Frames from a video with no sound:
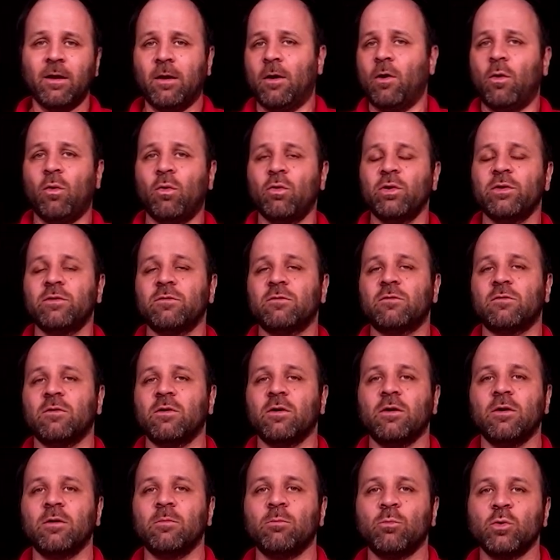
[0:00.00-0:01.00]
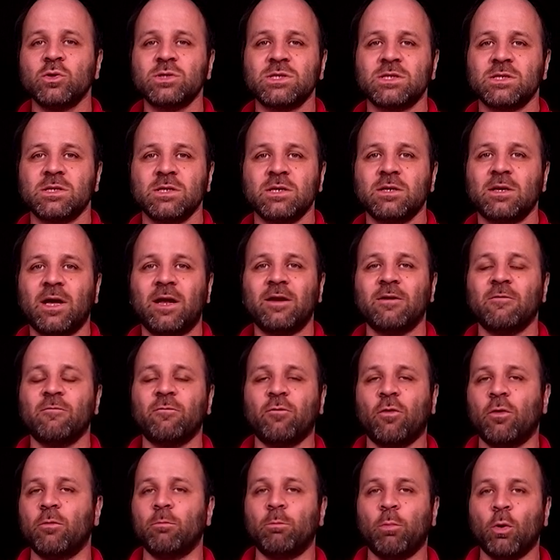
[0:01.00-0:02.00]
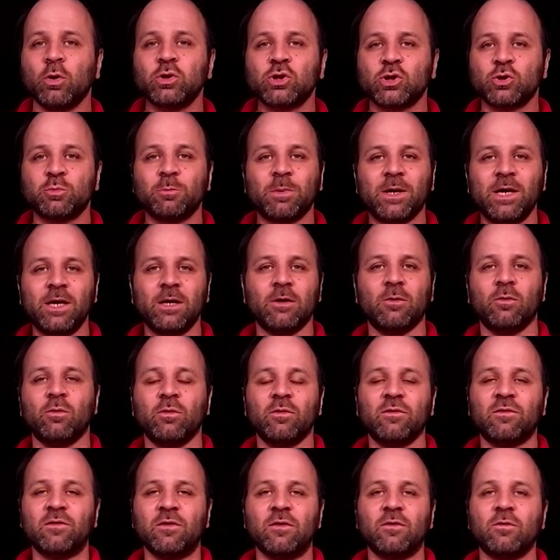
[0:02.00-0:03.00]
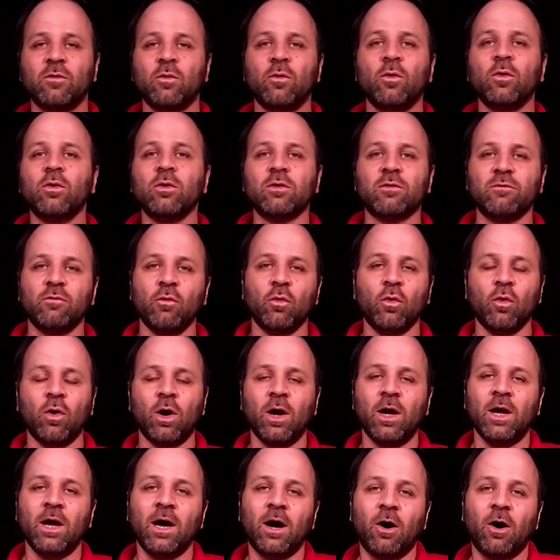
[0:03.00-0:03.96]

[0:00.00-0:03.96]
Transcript: und äh, mussten dann von Bord springen und sind irgendwo